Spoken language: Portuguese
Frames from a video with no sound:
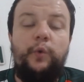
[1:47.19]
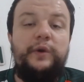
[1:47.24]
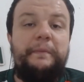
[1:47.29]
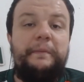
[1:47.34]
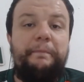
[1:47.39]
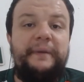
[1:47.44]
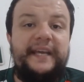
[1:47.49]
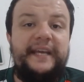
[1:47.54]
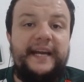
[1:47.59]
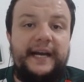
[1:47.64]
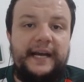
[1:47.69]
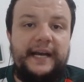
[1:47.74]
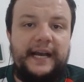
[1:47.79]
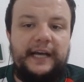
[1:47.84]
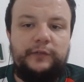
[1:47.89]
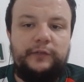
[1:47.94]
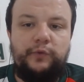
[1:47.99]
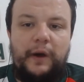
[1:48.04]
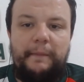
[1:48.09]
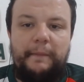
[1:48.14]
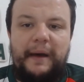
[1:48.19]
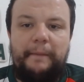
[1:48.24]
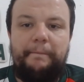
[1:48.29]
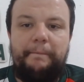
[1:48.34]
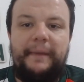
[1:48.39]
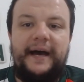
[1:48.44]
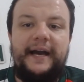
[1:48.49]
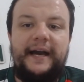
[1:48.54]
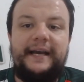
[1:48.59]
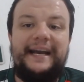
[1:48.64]
O Ipiranga do
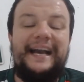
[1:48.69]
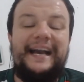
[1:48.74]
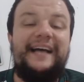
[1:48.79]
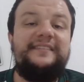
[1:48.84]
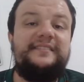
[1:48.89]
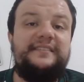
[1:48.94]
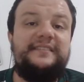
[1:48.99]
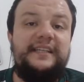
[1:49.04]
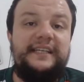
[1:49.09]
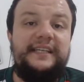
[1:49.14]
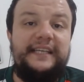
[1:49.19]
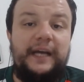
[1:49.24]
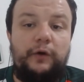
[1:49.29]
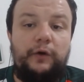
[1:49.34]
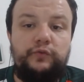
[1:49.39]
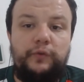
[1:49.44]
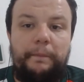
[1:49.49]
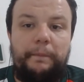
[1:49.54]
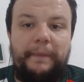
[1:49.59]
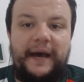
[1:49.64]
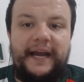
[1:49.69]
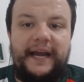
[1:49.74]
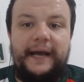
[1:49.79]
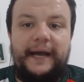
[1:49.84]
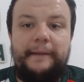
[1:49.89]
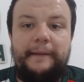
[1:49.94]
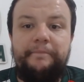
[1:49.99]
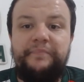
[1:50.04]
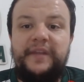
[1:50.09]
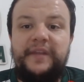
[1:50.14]
Amapá, Castanhal do
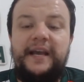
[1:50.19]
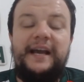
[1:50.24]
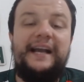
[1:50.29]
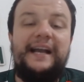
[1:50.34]
Pará,